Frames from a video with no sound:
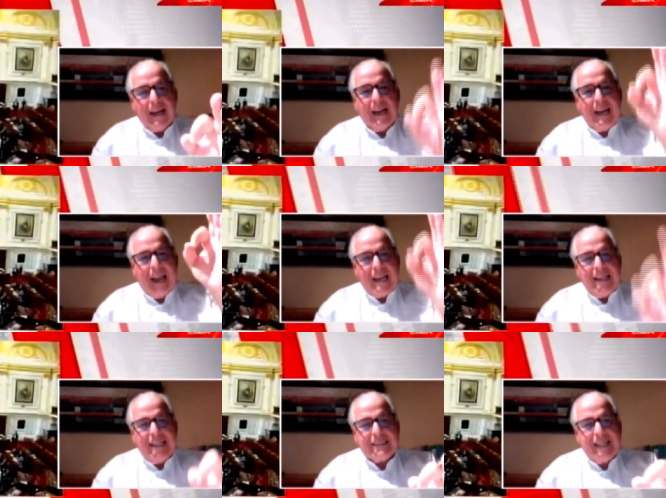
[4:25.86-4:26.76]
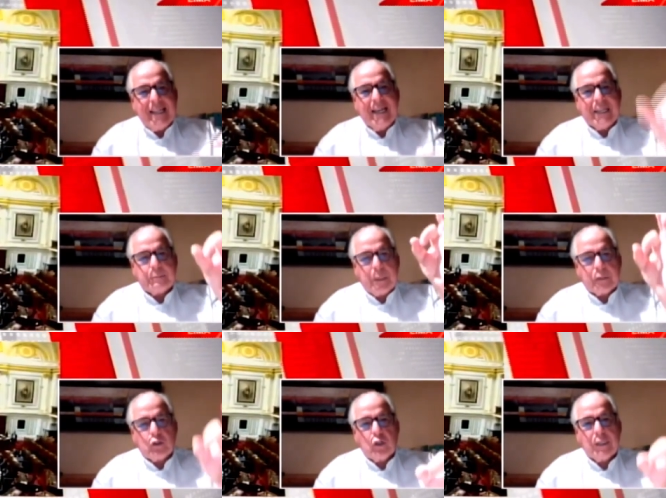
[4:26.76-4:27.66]
dar la lista de las
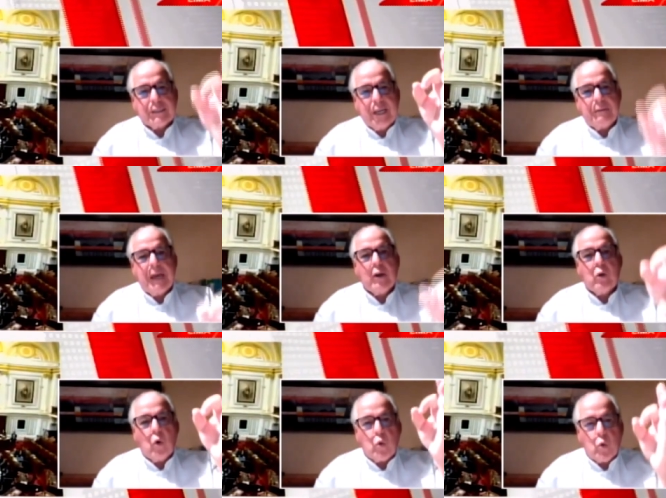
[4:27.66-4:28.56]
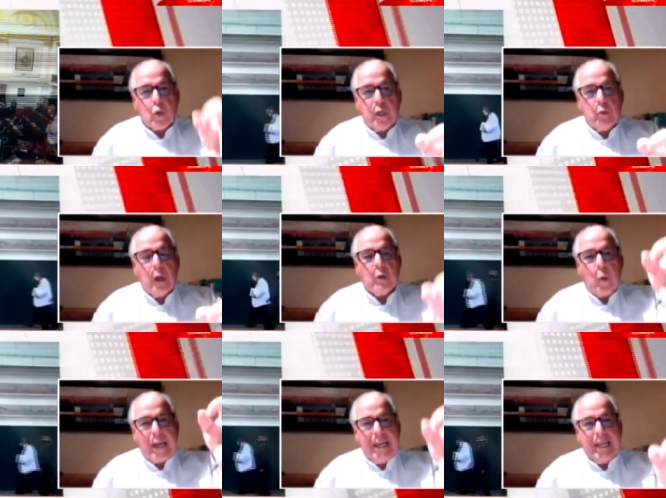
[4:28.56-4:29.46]
personas que habían concurrido
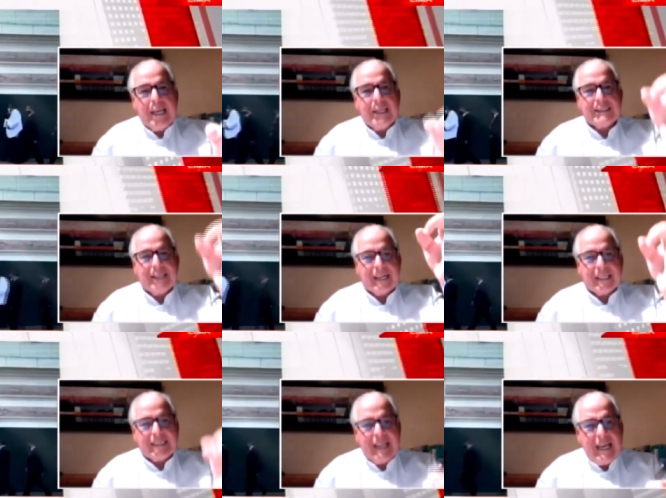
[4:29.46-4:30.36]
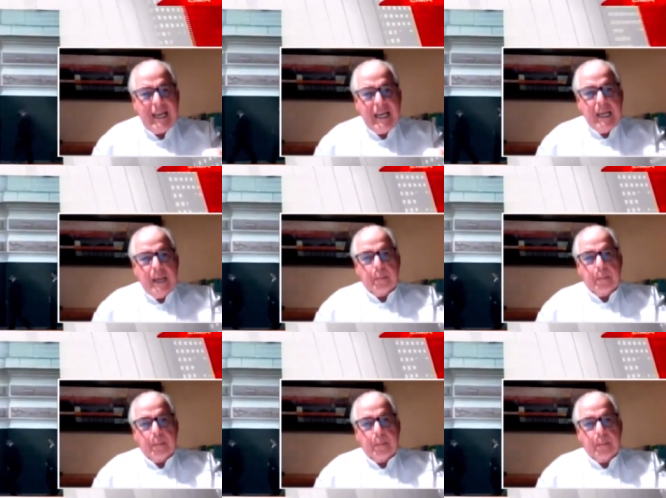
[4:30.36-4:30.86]
al guarique de Zarratea